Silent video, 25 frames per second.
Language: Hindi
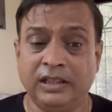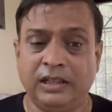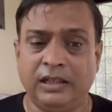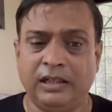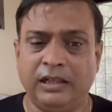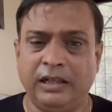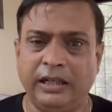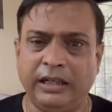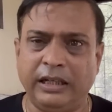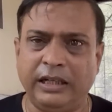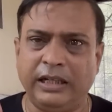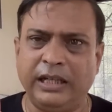
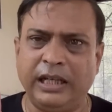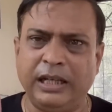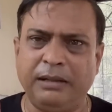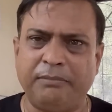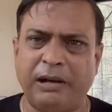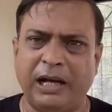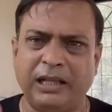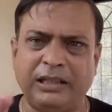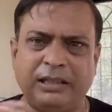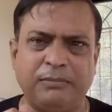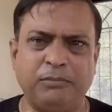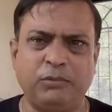लेकिन एक
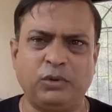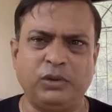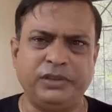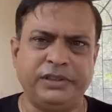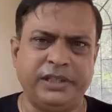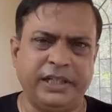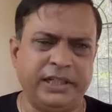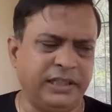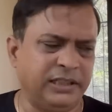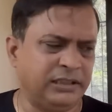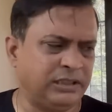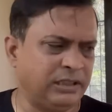बात हमको
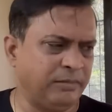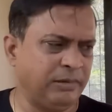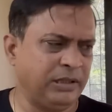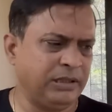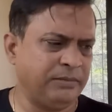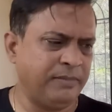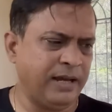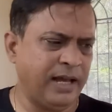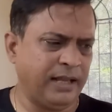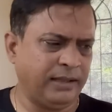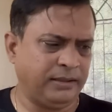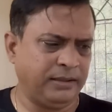ये नहीं समझ
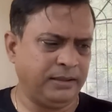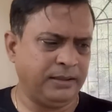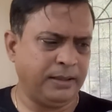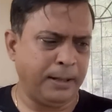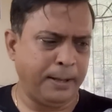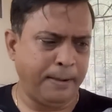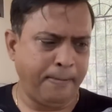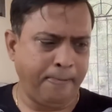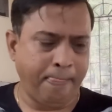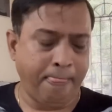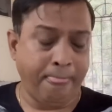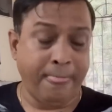में आती
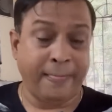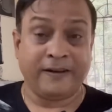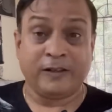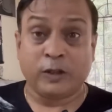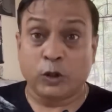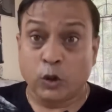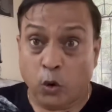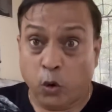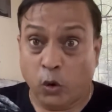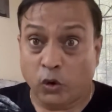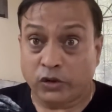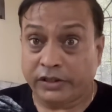है
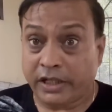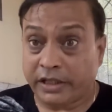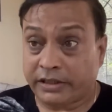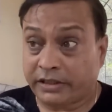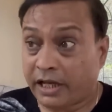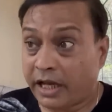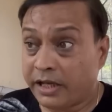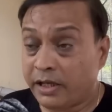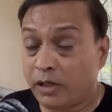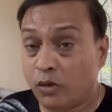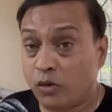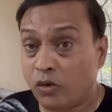कि हो
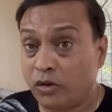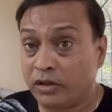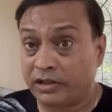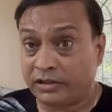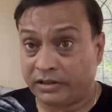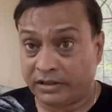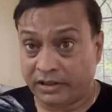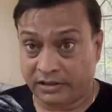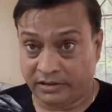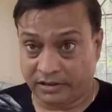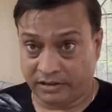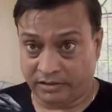सकता है ये लोग
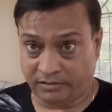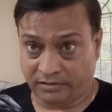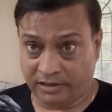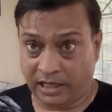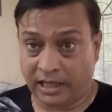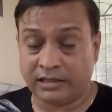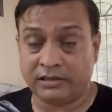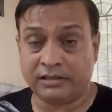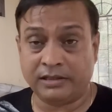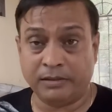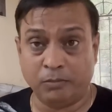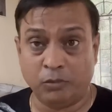इतने
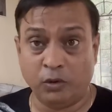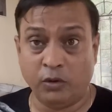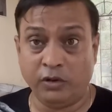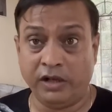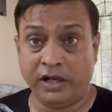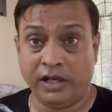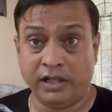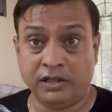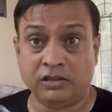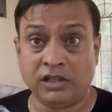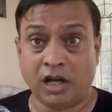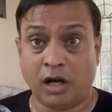साल से बोल
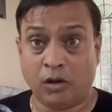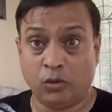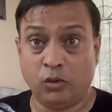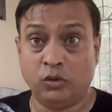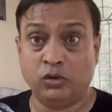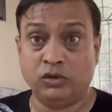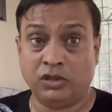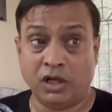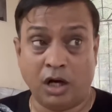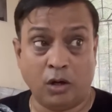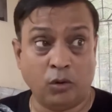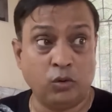रहे हैं
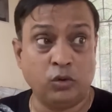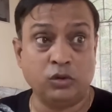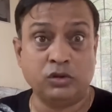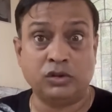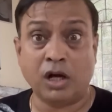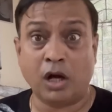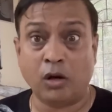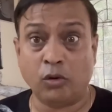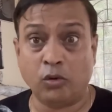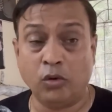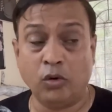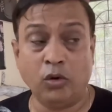जागो जागो
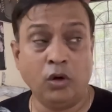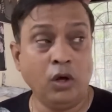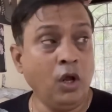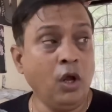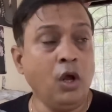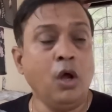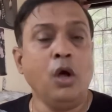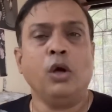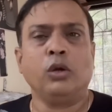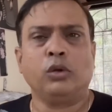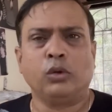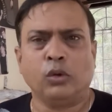जागो
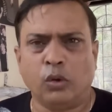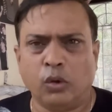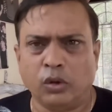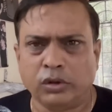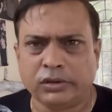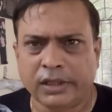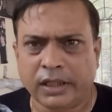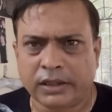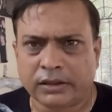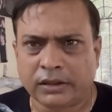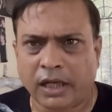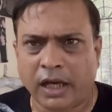तो हो
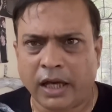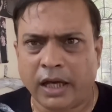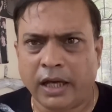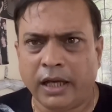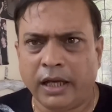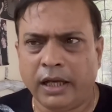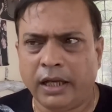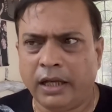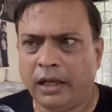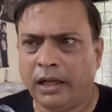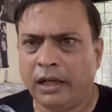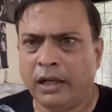सकता
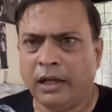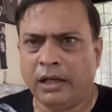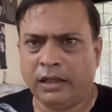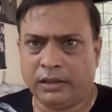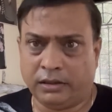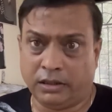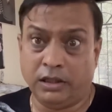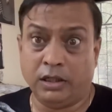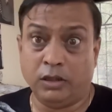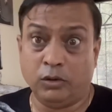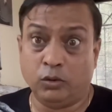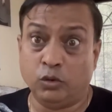है
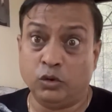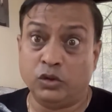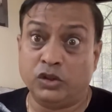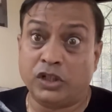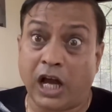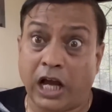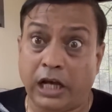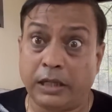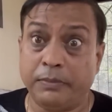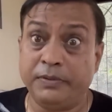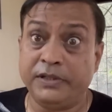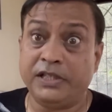कि हिंदू
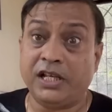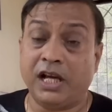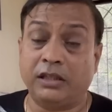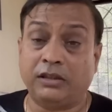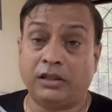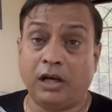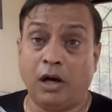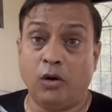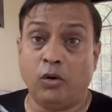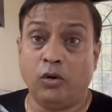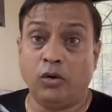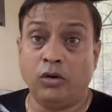जाग भी
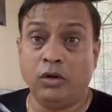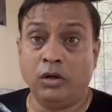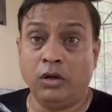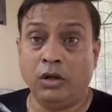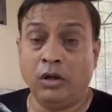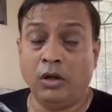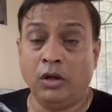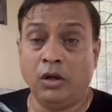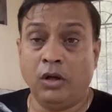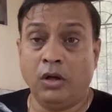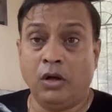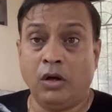जाता हो
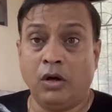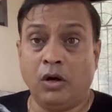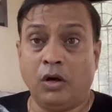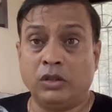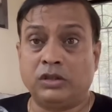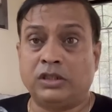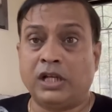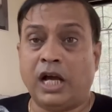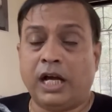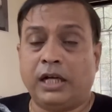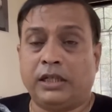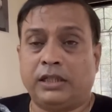
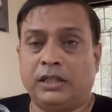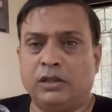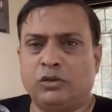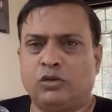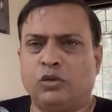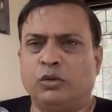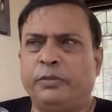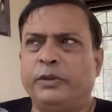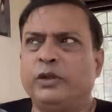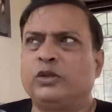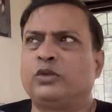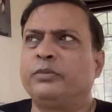और जाग के
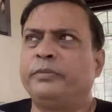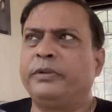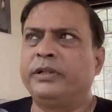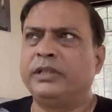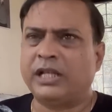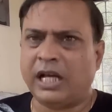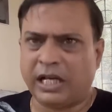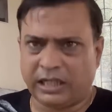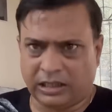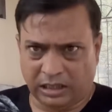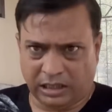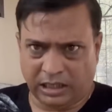सुबह सुबह
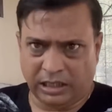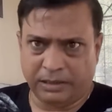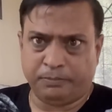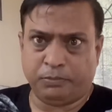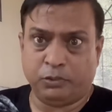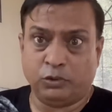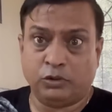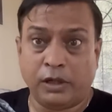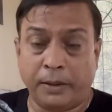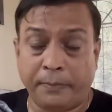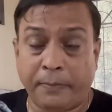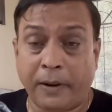जाके कहीं
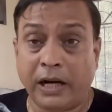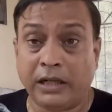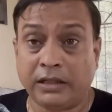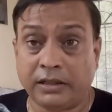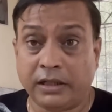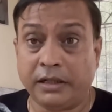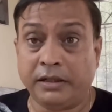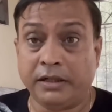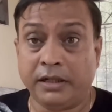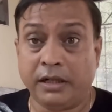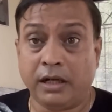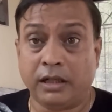पूजा पाठ
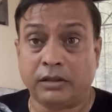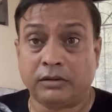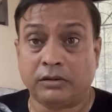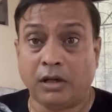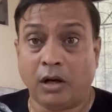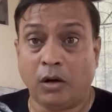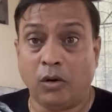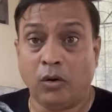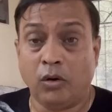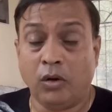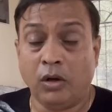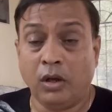करने
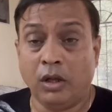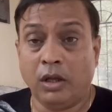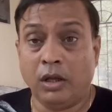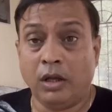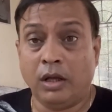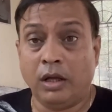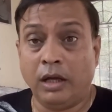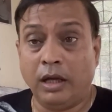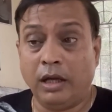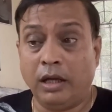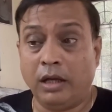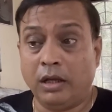लगता हो
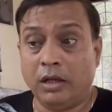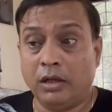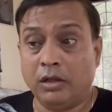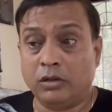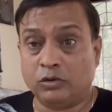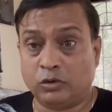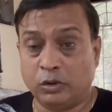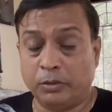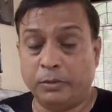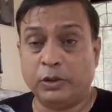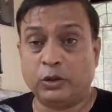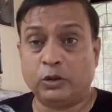है हाँ?
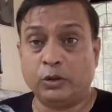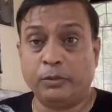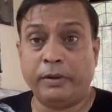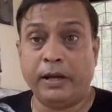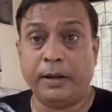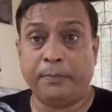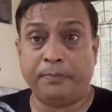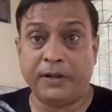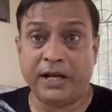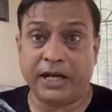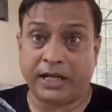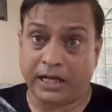सुबह सुबह
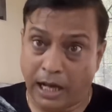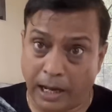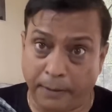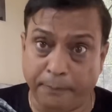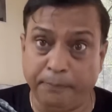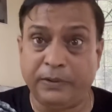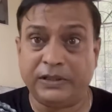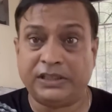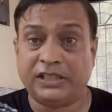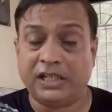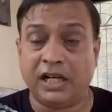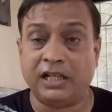अपने
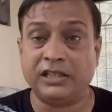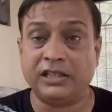काम पे चला